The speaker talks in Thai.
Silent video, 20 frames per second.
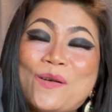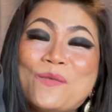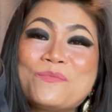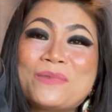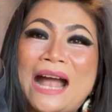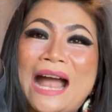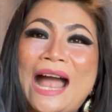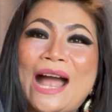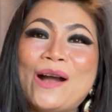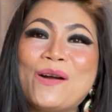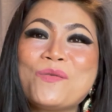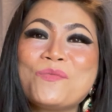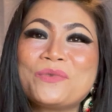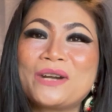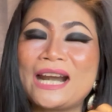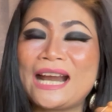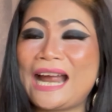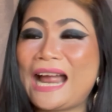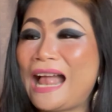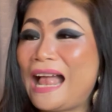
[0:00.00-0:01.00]
คุ้มค่าคุ้ม
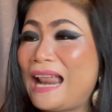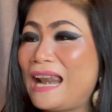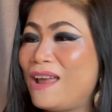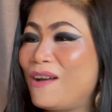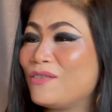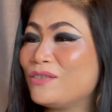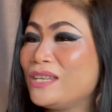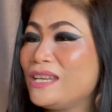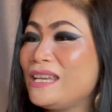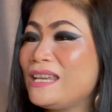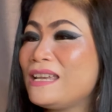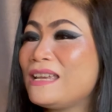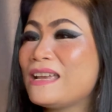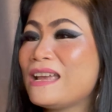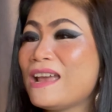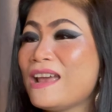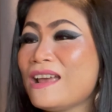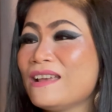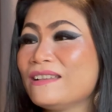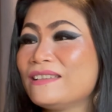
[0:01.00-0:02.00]
ราคาแล้วที่
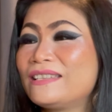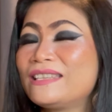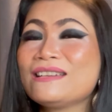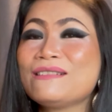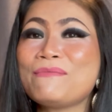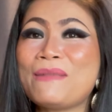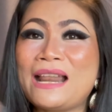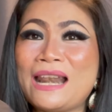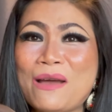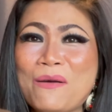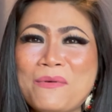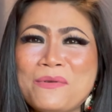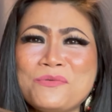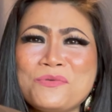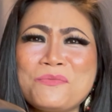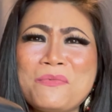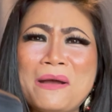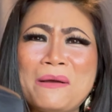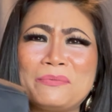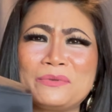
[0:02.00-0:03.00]
ซื้อมาแล้วแม่
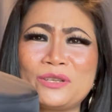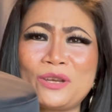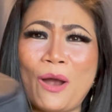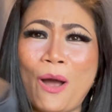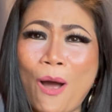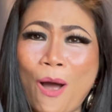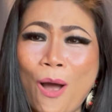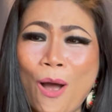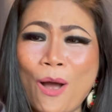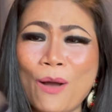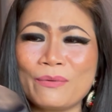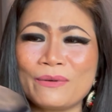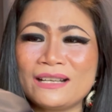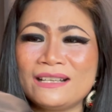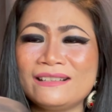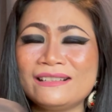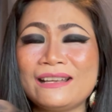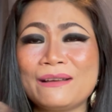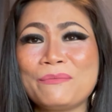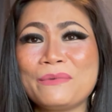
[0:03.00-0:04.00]
นุชแบบชอบ
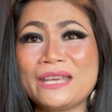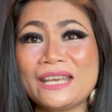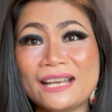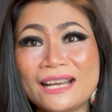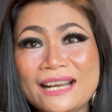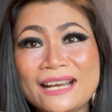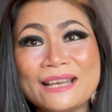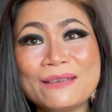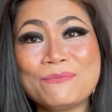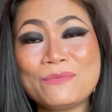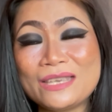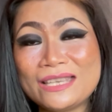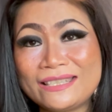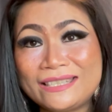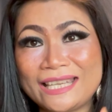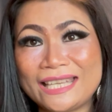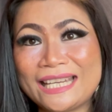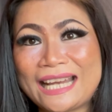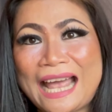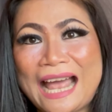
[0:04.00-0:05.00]
คือยังไม่เคยมี
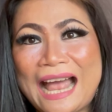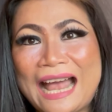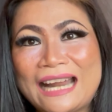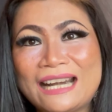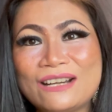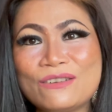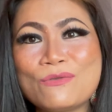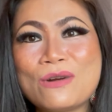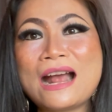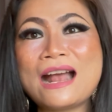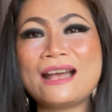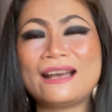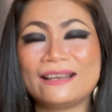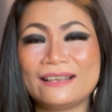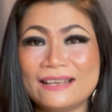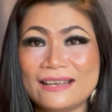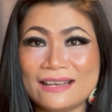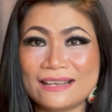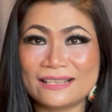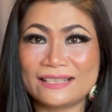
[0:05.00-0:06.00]
สินค้าหรือว่า
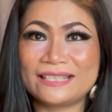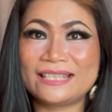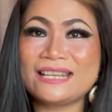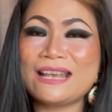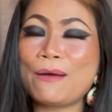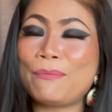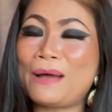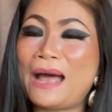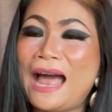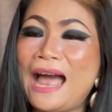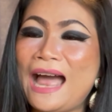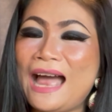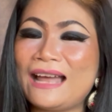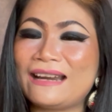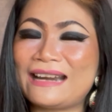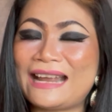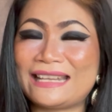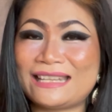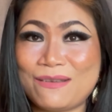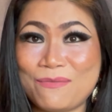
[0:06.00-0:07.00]
เสื้อผ้า
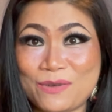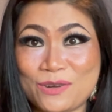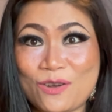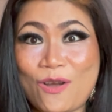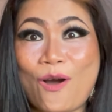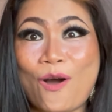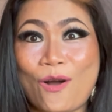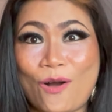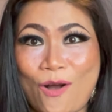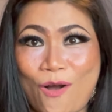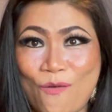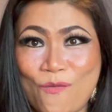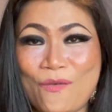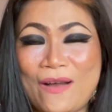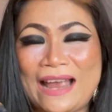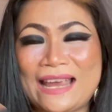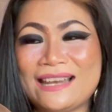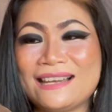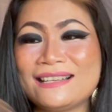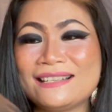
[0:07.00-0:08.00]
อะไรที่เป็นของออฟ
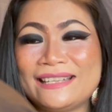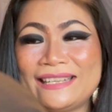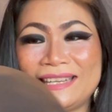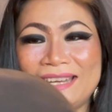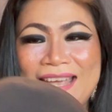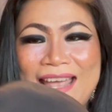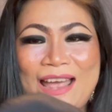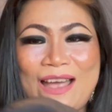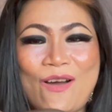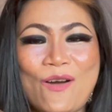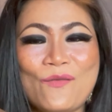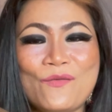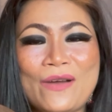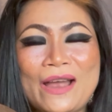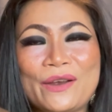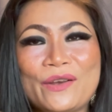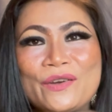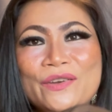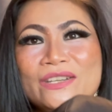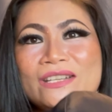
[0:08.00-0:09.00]
ไว้เลยนะคะออฟ
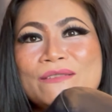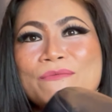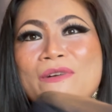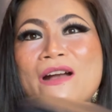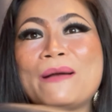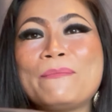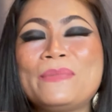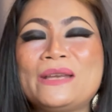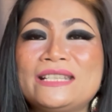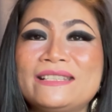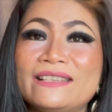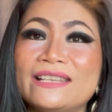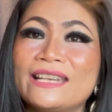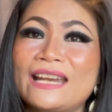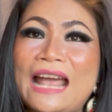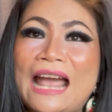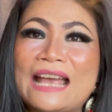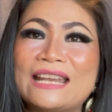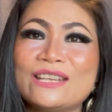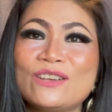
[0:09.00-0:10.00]
ไว้ก็ถือว่าเป็นสิ
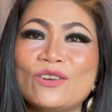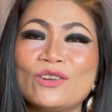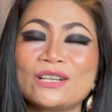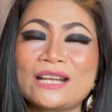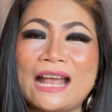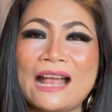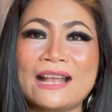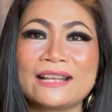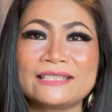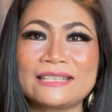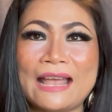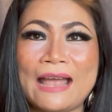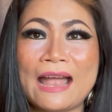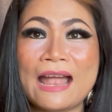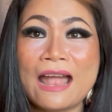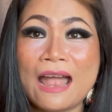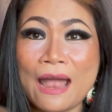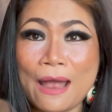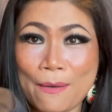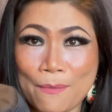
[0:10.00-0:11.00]
นค้าที่ค่อนข้างจะ
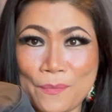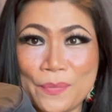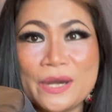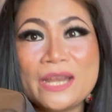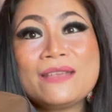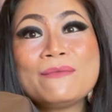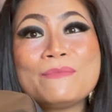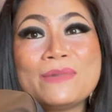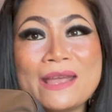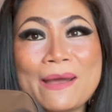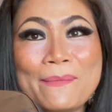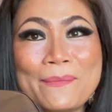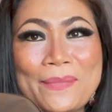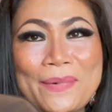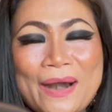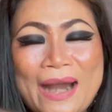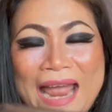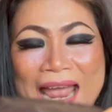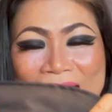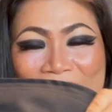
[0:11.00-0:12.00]
พรีเมียม
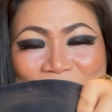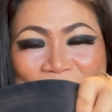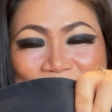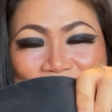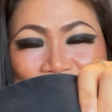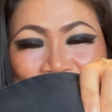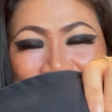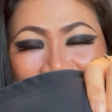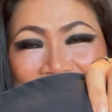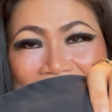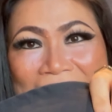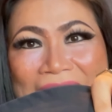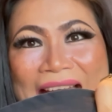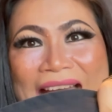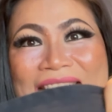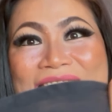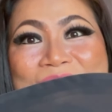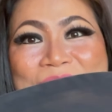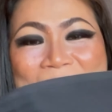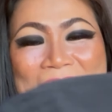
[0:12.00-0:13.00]
แบรนด์อยู่นะ
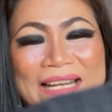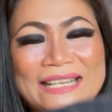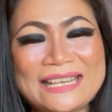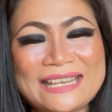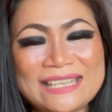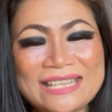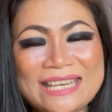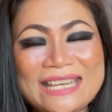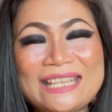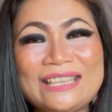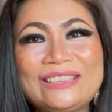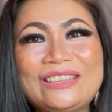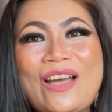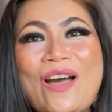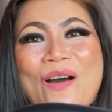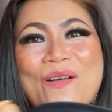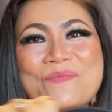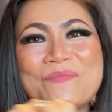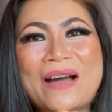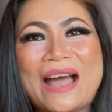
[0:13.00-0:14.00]
คะ เดี๋ยวมาที่ชิ้น
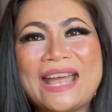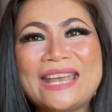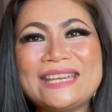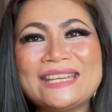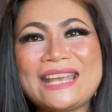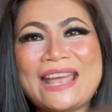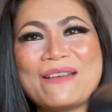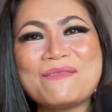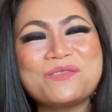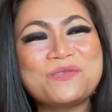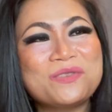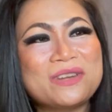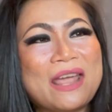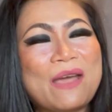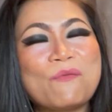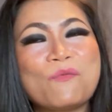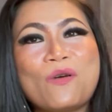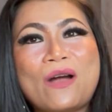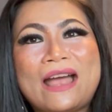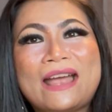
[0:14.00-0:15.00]
ต่อไปนะคะแม่นุช
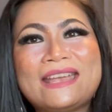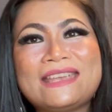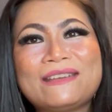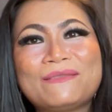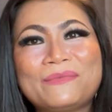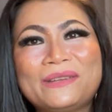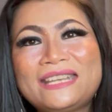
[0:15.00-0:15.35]
เก็บไว้ยั